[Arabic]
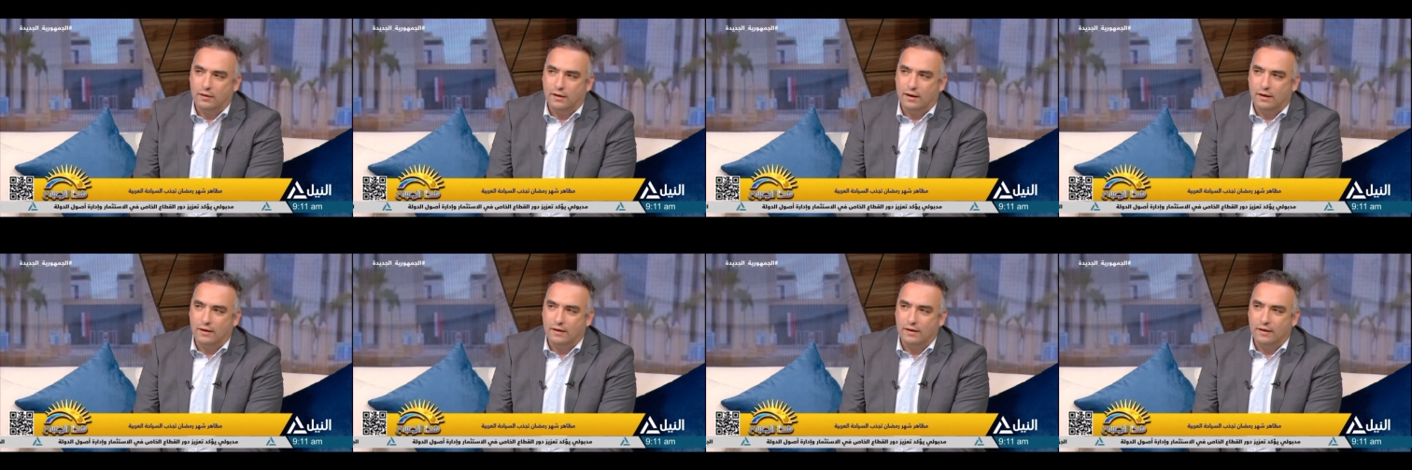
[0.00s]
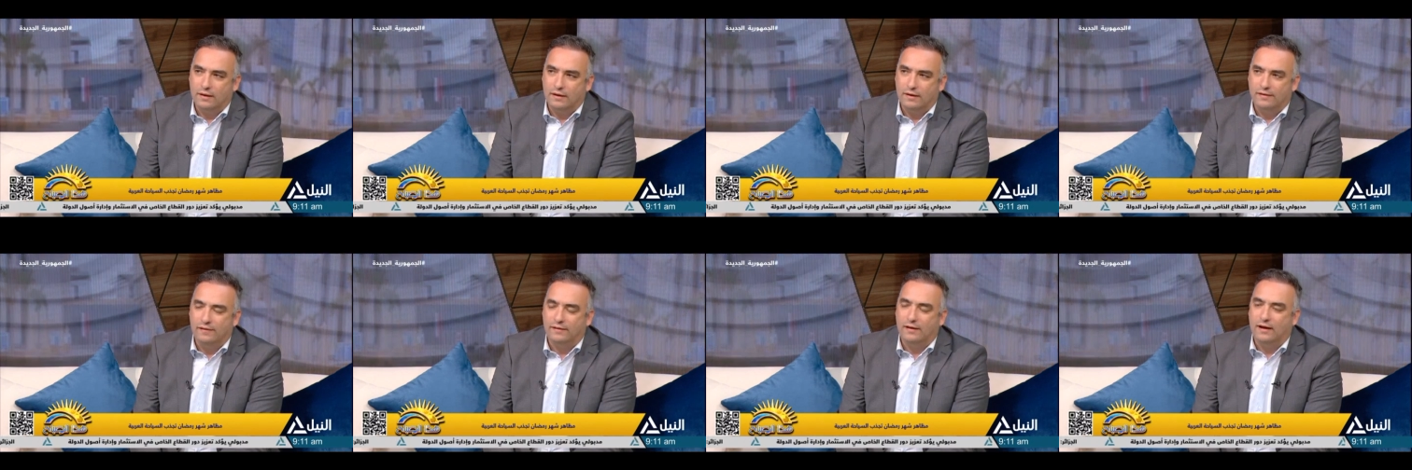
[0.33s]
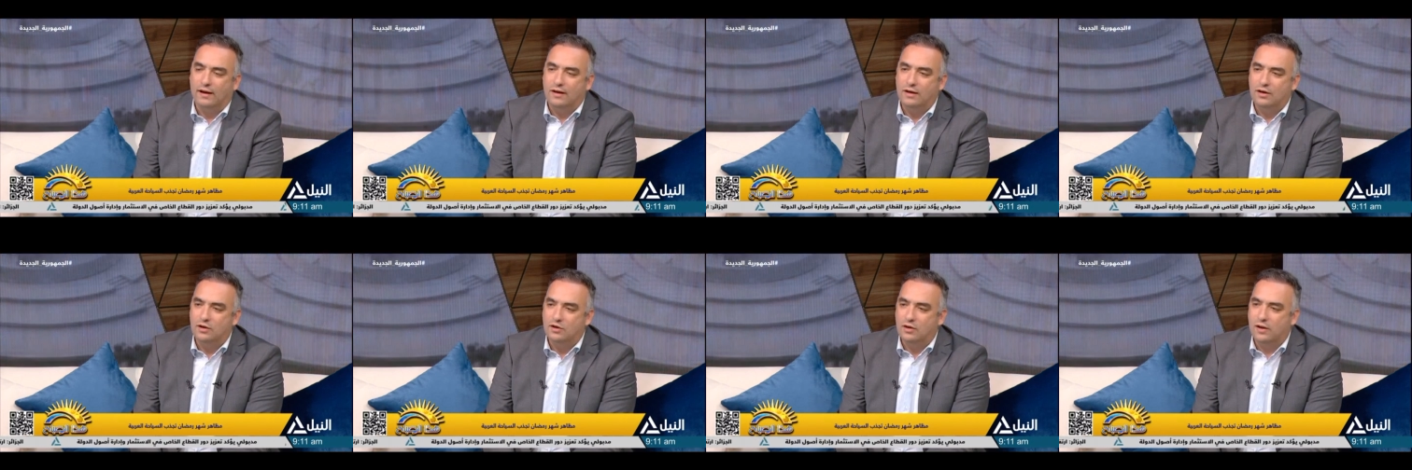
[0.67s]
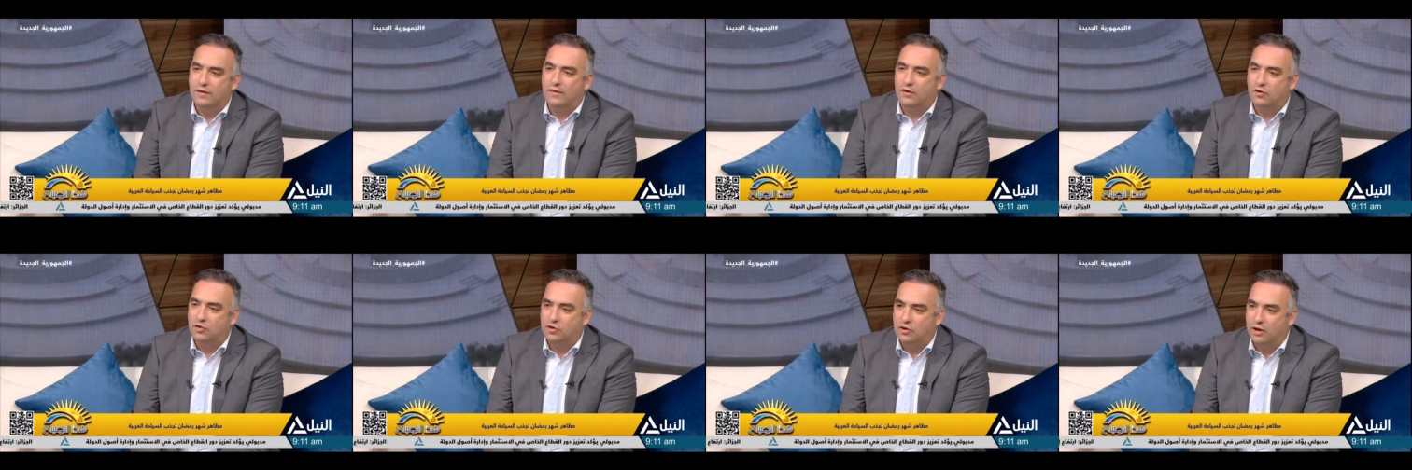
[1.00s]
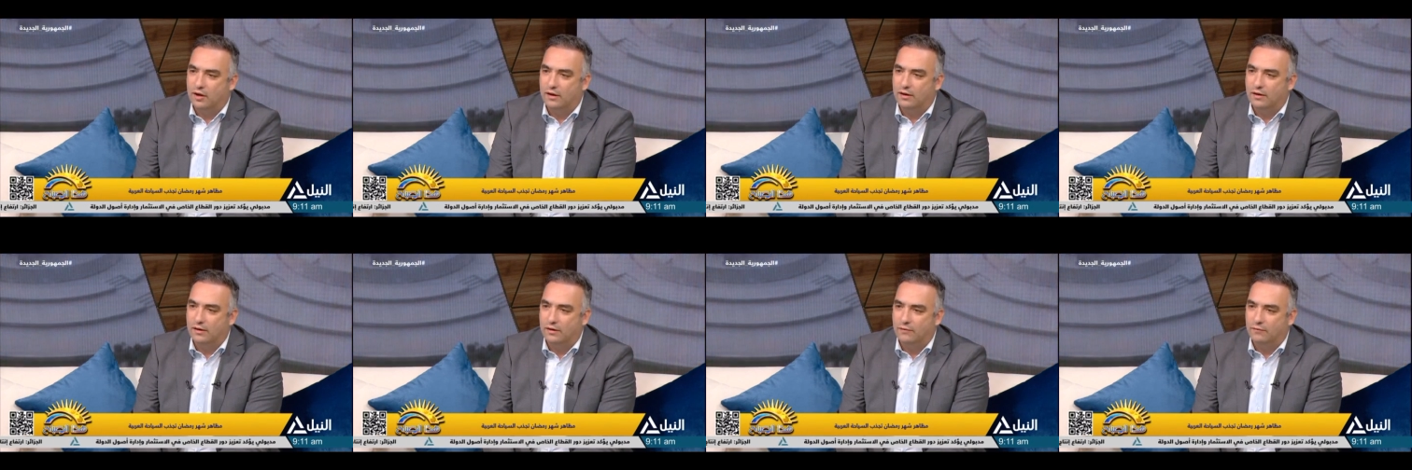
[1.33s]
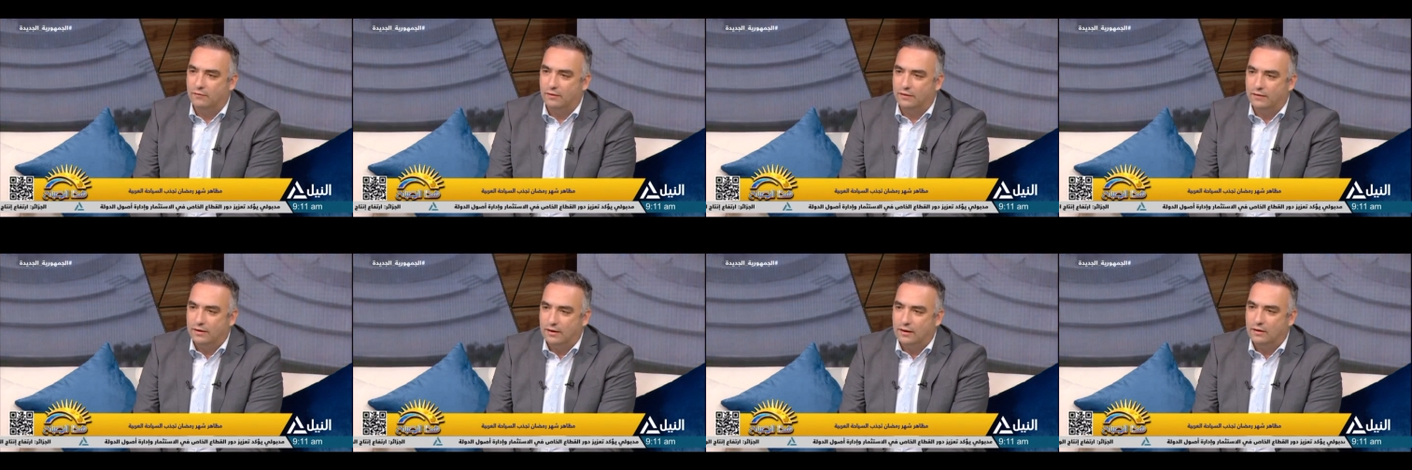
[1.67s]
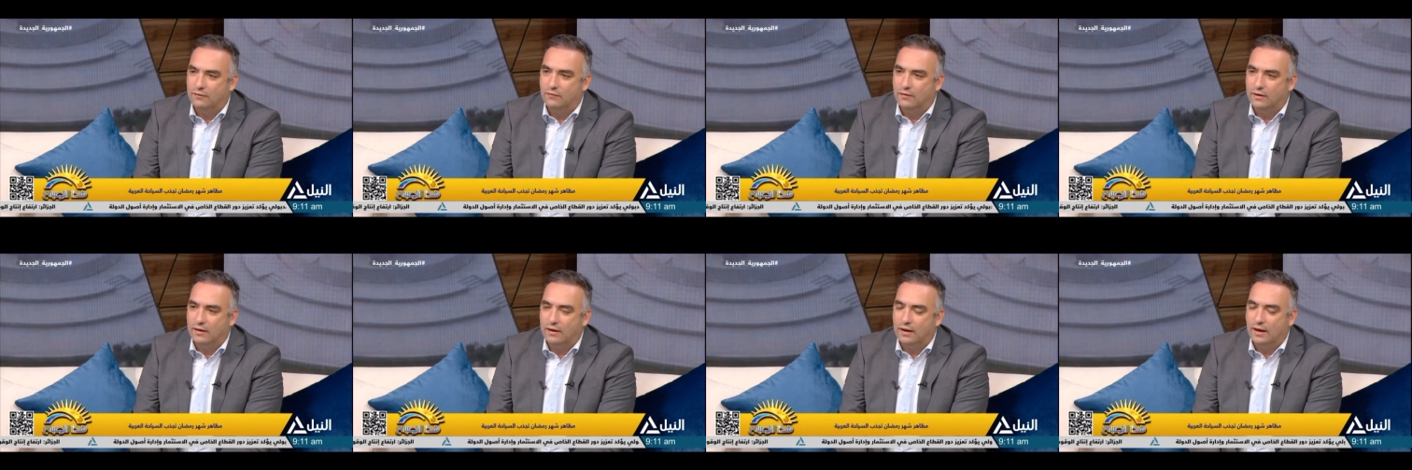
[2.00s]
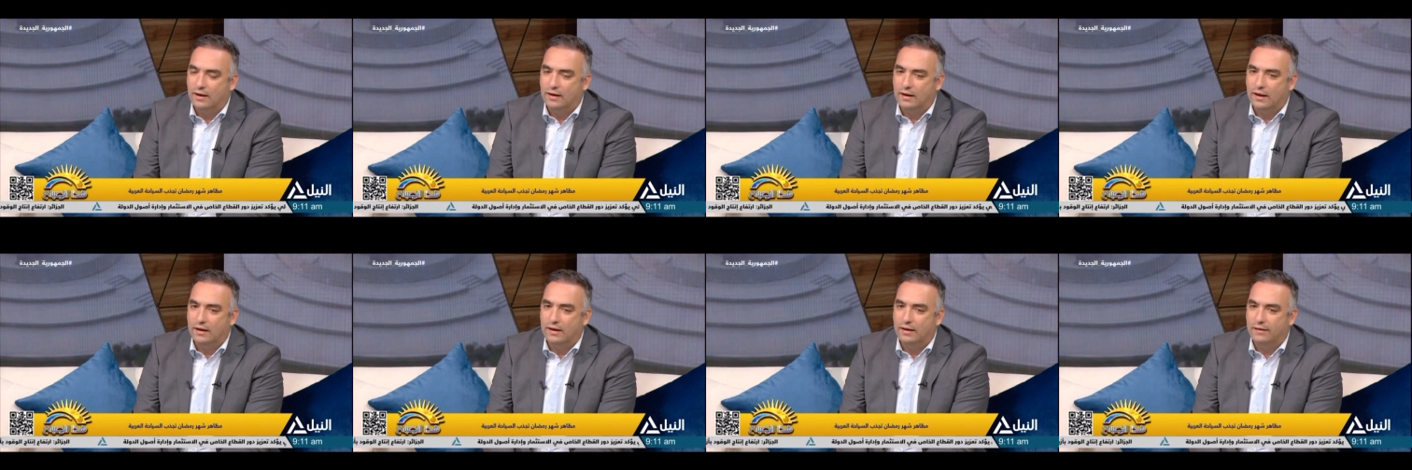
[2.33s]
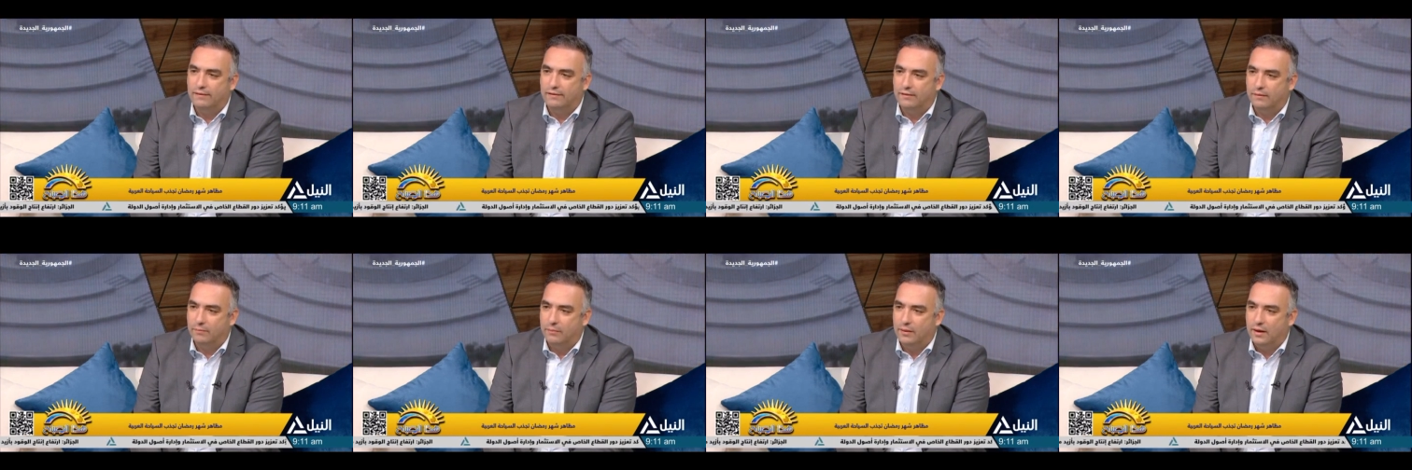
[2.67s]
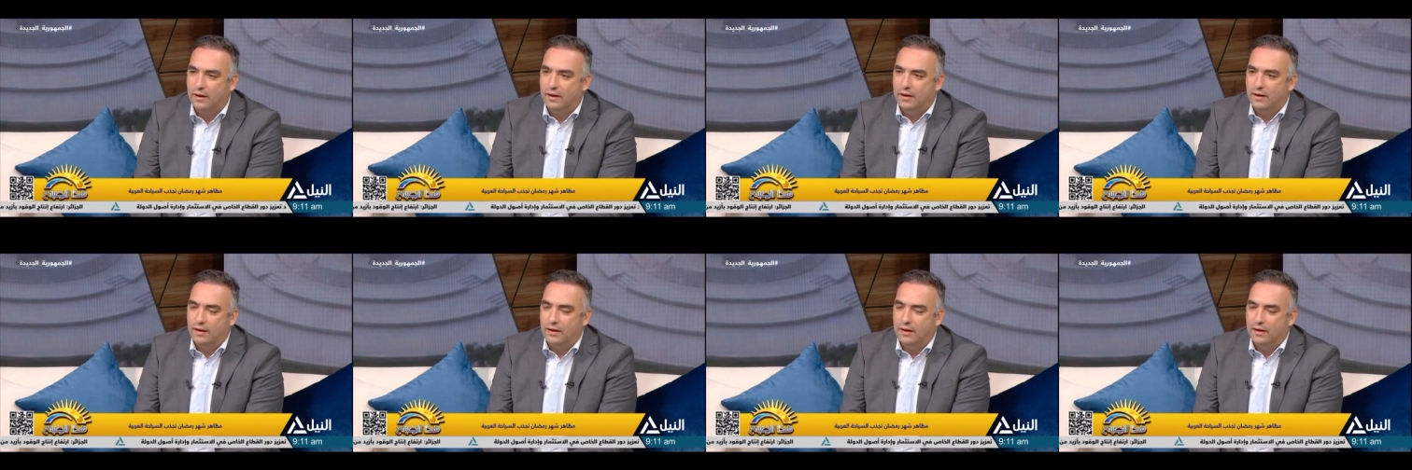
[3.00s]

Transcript: يعني نستغل هذا الشهر الفضيل في ان احنا نجذب